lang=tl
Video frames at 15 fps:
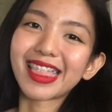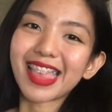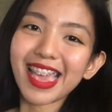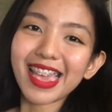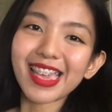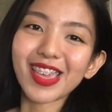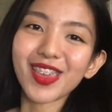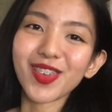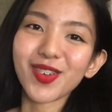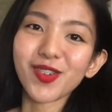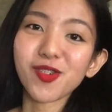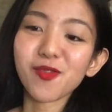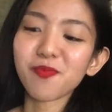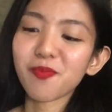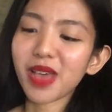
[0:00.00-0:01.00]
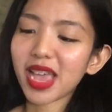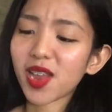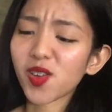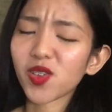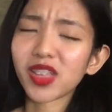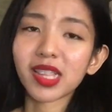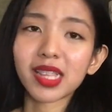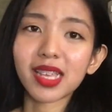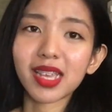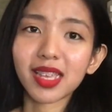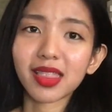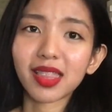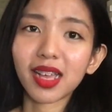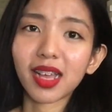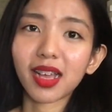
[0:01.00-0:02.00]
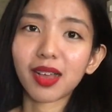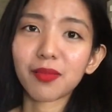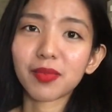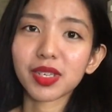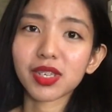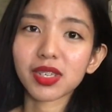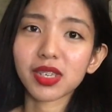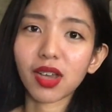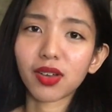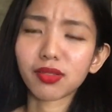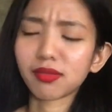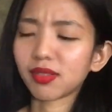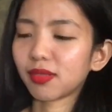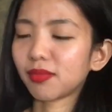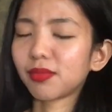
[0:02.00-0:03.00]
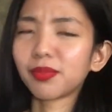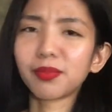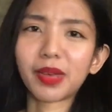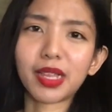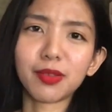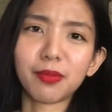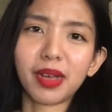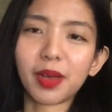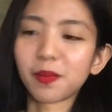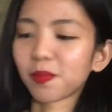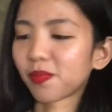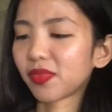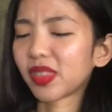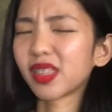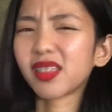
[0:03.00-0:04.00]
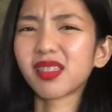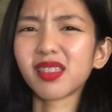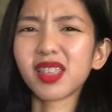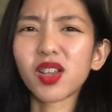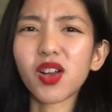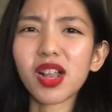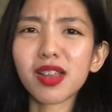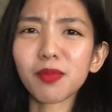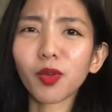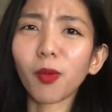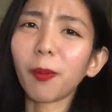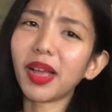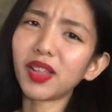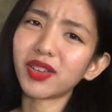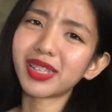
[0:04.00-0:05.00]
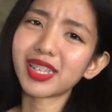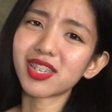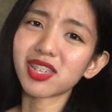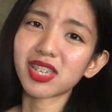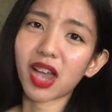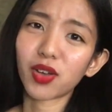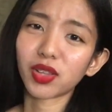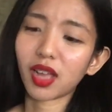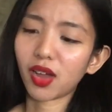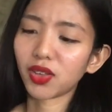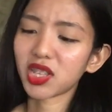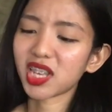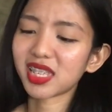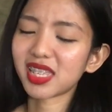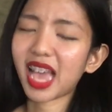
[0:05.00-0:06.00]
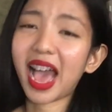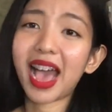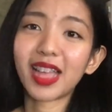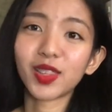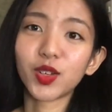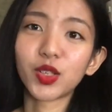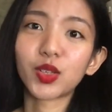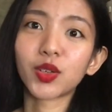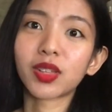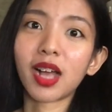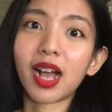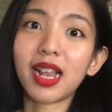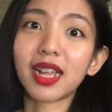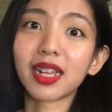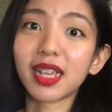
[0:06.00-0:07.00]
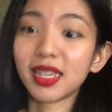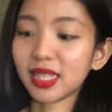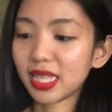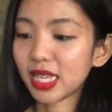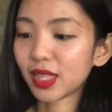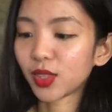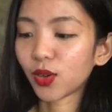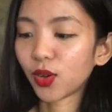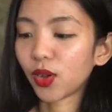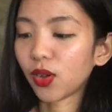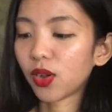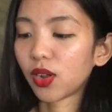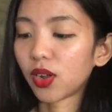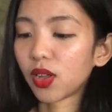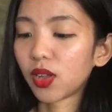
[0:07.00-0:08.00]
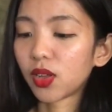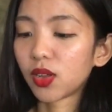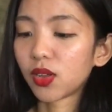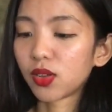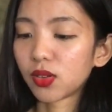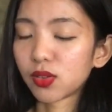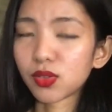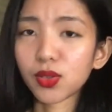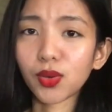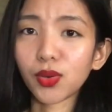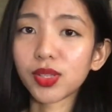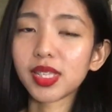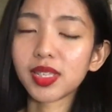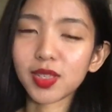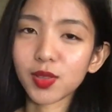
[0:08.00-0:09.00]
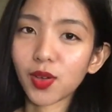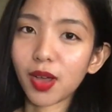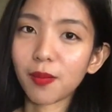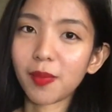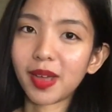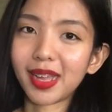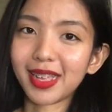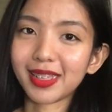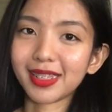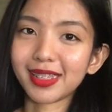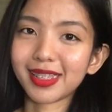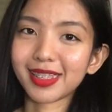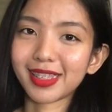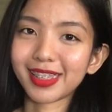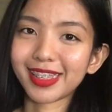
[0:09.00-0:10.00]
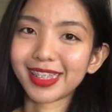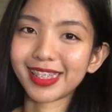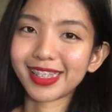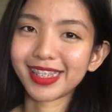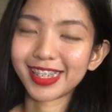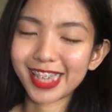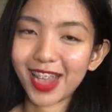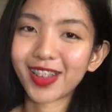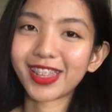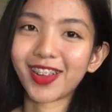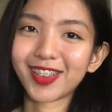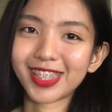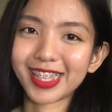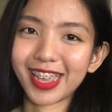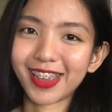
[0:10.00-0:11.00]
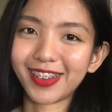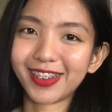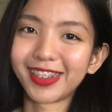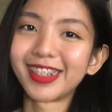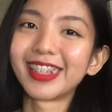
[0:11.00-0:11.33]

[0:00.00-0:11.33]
Thank you, pero hindi kita masya-shout... Paano ba? Hindi ko alam kung paano kita siya-shoutout kasi anon yung nakalagay dito. So, kung sino ka man, shoutout sa'yo.